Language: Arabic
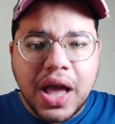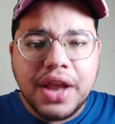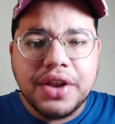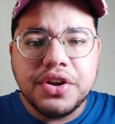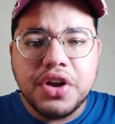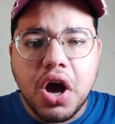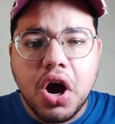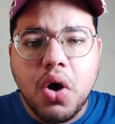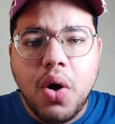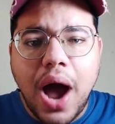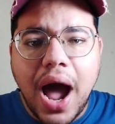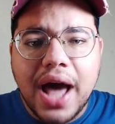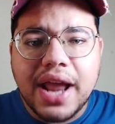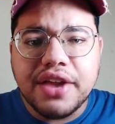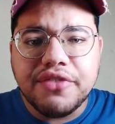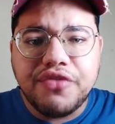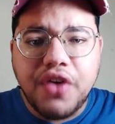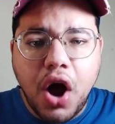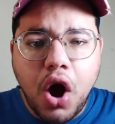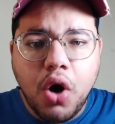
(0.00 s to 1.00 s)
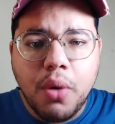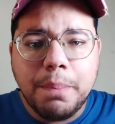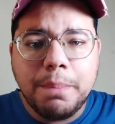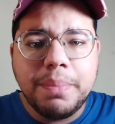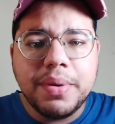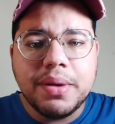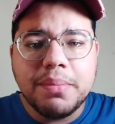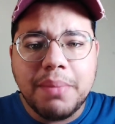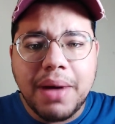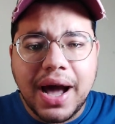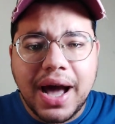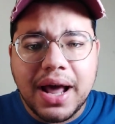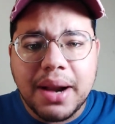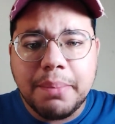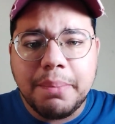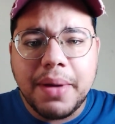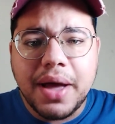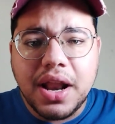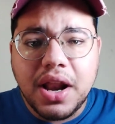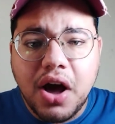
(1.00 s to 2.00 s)
أنه عرف حب
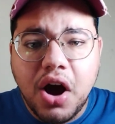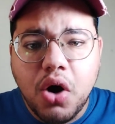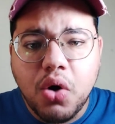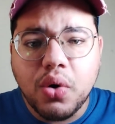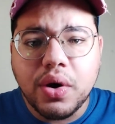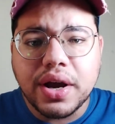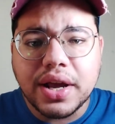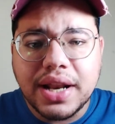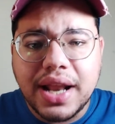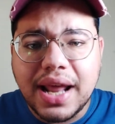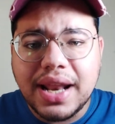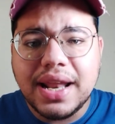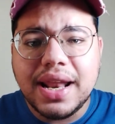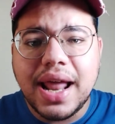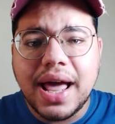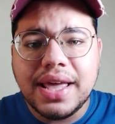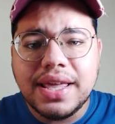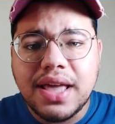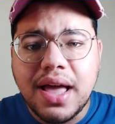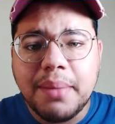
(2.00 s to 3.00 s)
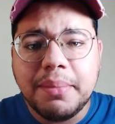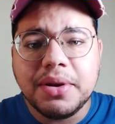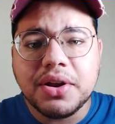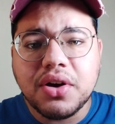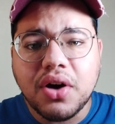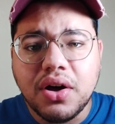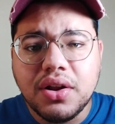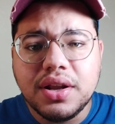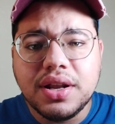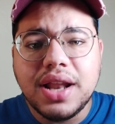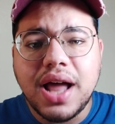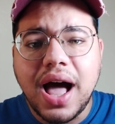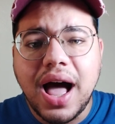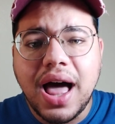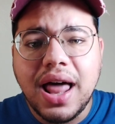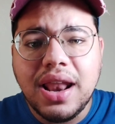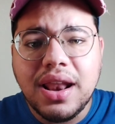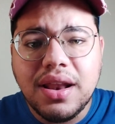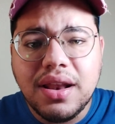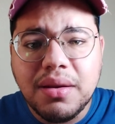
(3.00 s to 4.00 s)
المغاربة له خلال الأيام القليلة
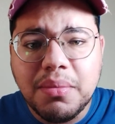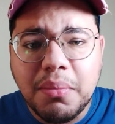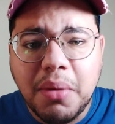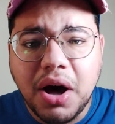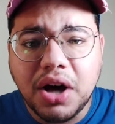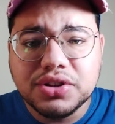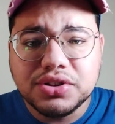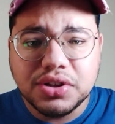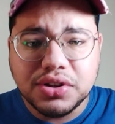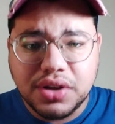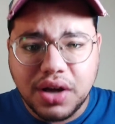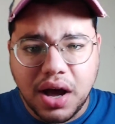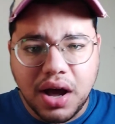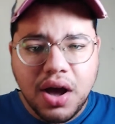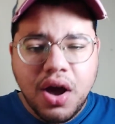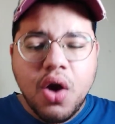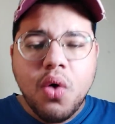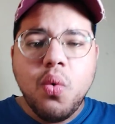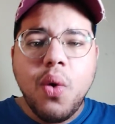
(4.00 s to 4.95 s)
الماضية